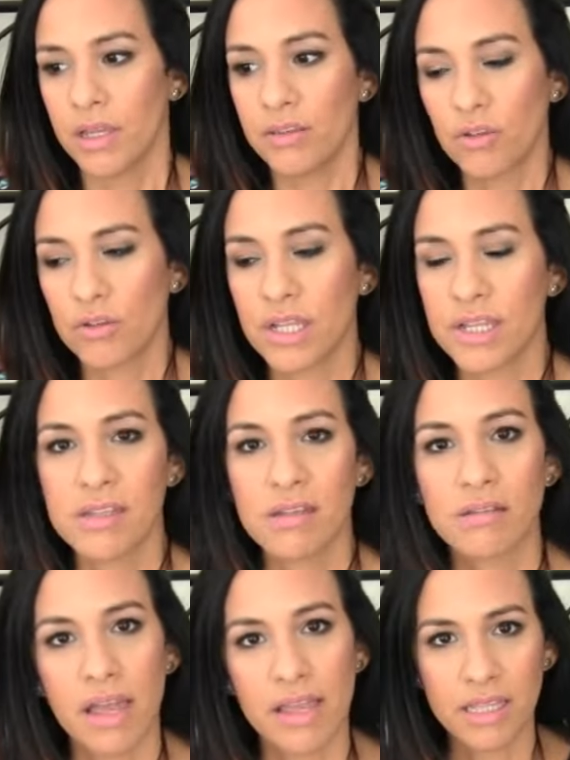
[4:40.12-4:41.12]

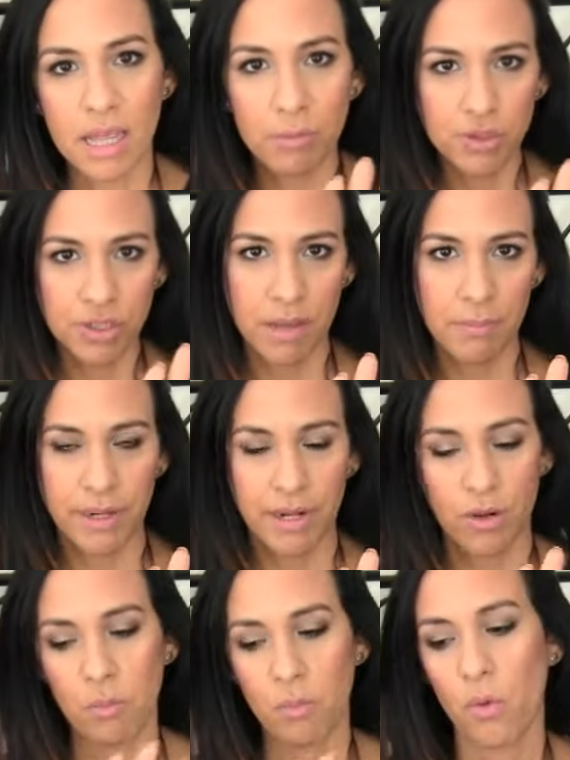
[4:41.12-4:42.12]
entonces estamos
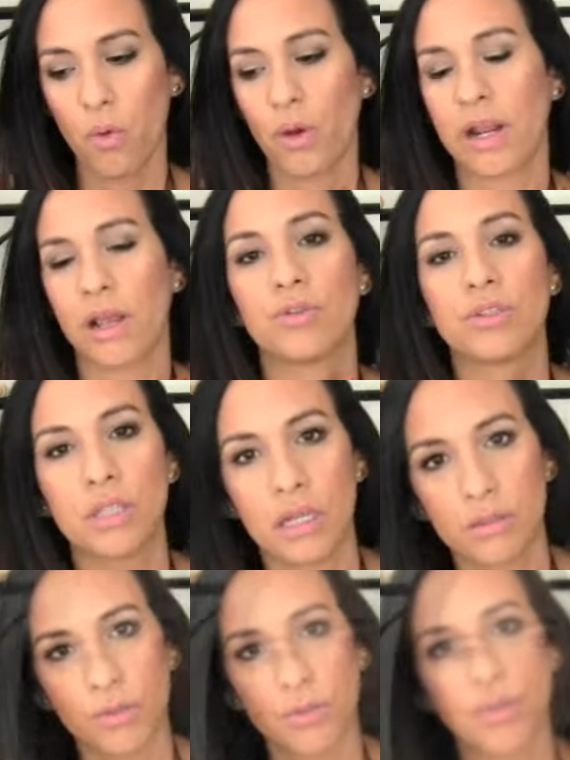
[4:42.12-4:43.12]
siempre como
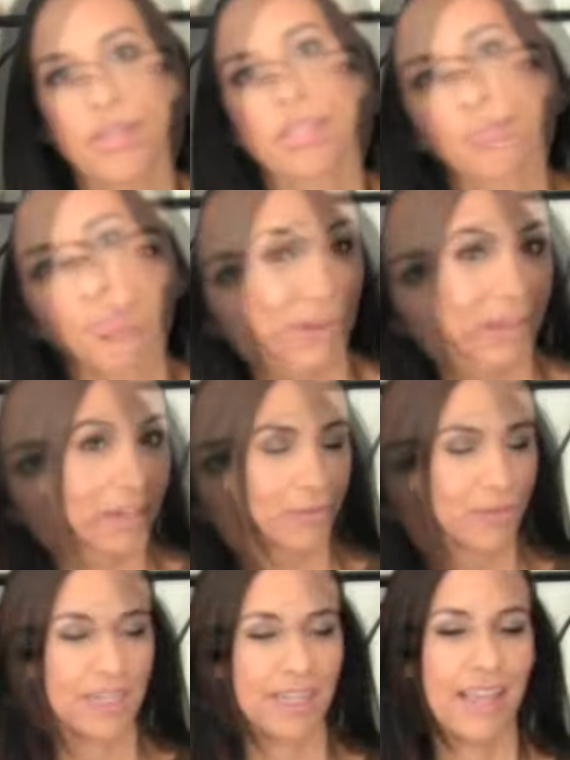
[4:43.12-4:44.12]
recostándonos de esa.
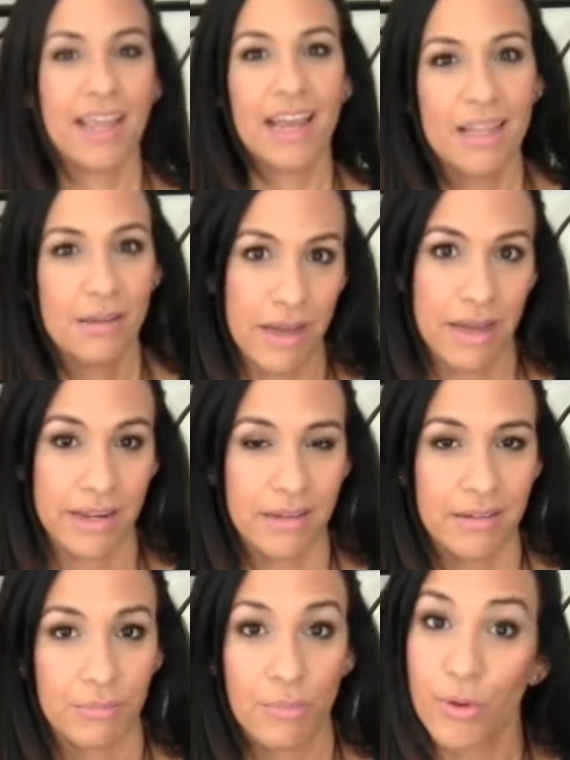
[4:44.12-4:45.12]
Pero en
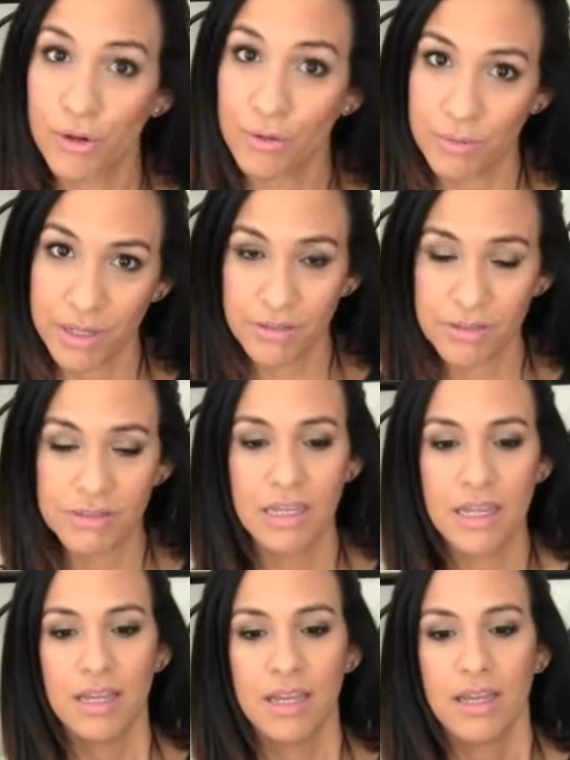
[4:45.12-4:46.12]
Alemania, por lo menos,
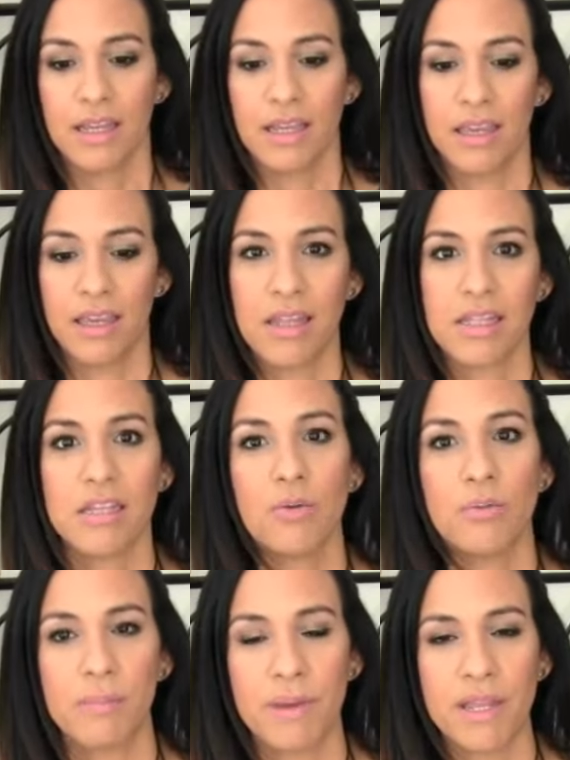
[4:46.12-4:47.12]
que ha
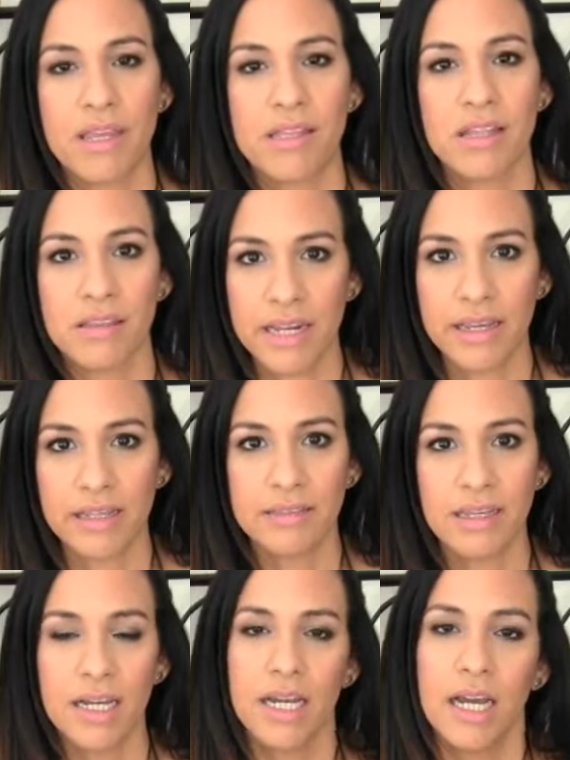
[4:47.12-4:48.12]
sido mi experiencia
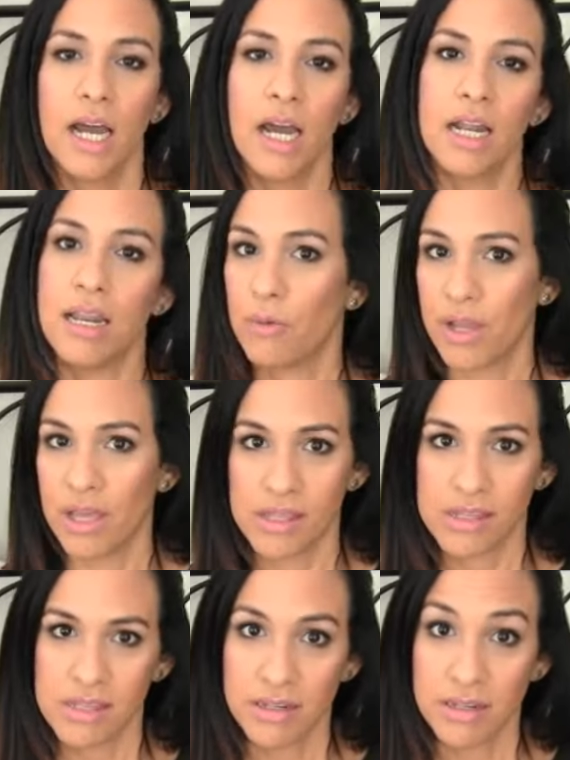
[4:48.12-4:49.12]
directa, les voy a
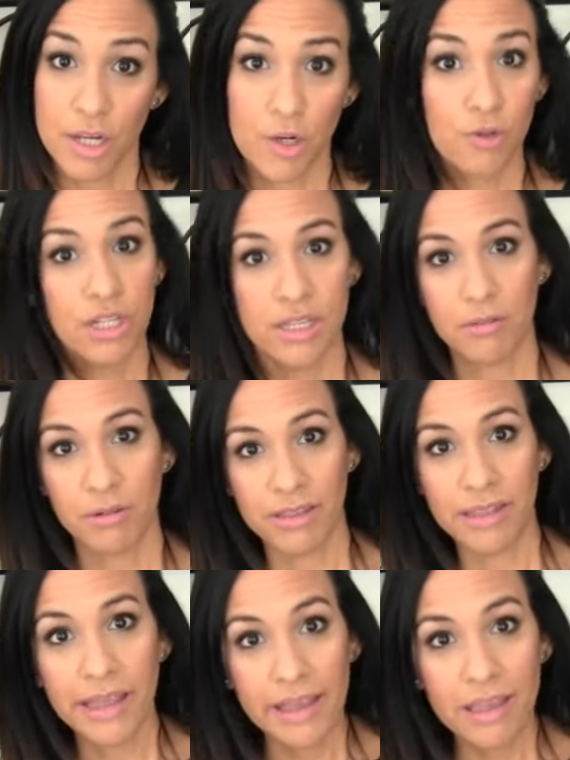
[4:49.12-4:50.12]
decir que no se
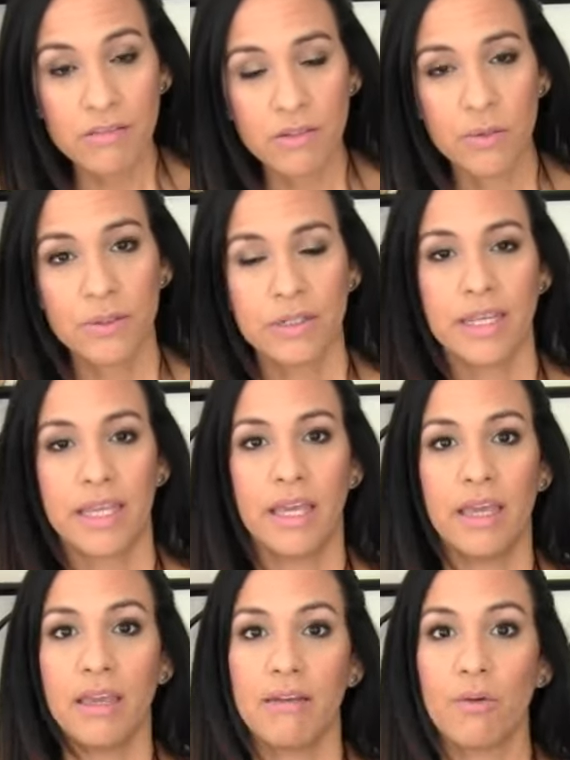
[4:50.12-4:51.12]
lleven de eso,
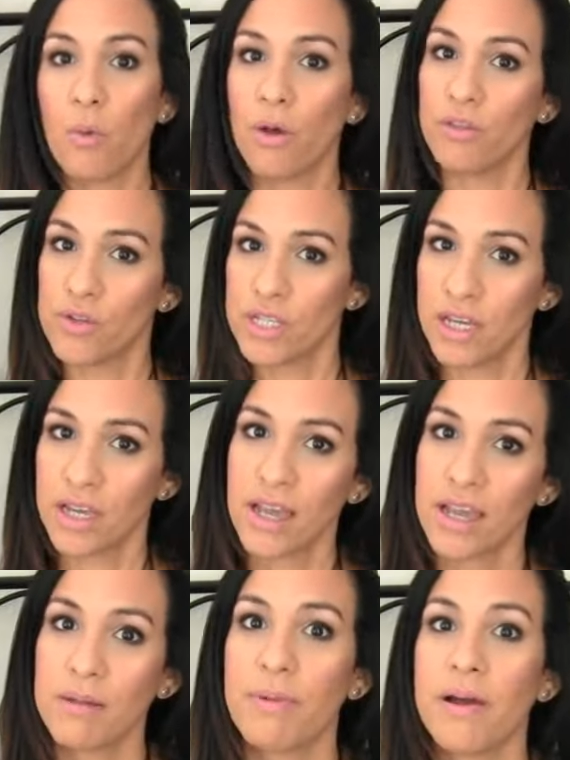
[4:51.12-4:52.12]
que cuando
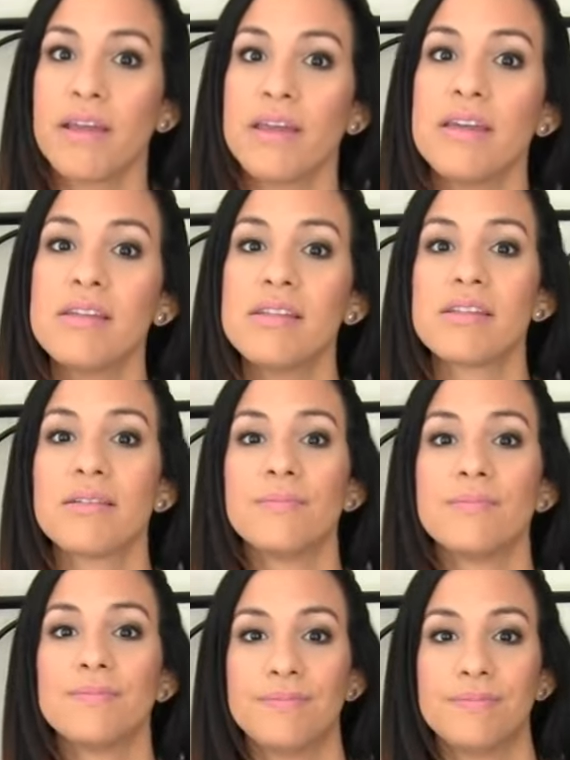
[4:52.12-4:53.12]
lleguen al país,